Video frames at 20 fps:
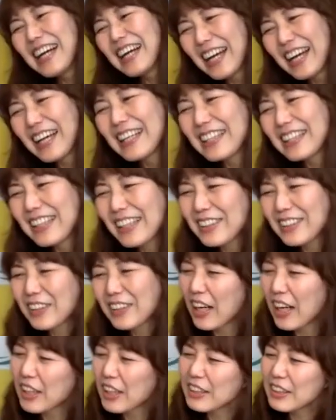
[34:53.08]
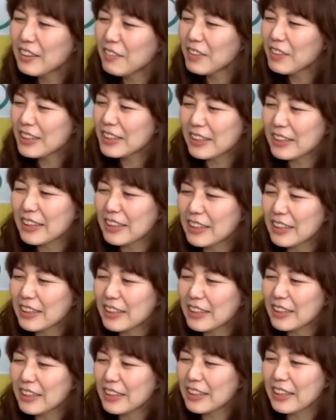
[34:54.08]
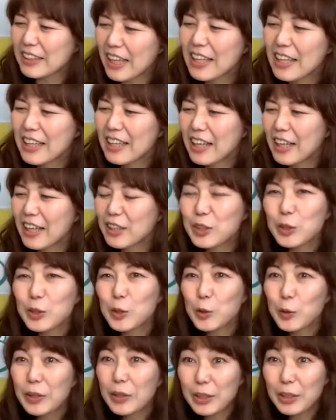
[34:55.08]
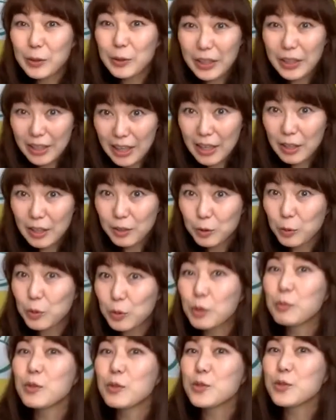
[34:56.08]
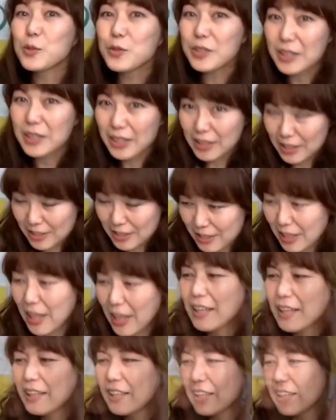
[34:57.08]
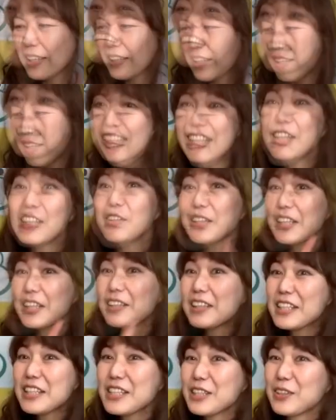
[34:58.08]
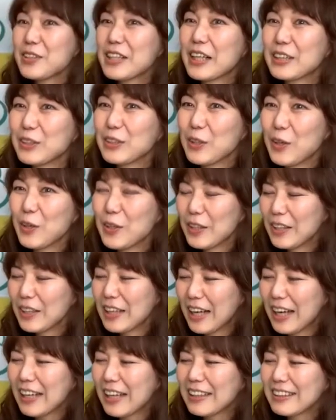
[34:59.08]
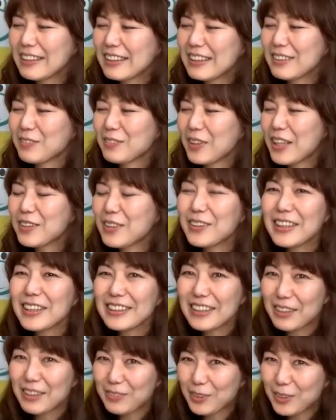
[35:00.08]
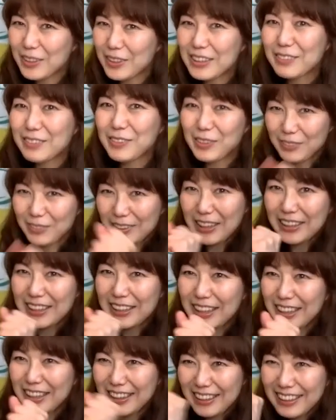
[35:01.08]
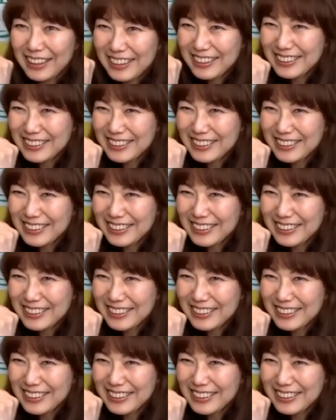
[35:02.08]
はい、あとは相沢雅樹さんね、カラオケがとても上手でですね、はい、ライオネル・リッチーの役を、はい、いつもエンドレスラブをいつも2人で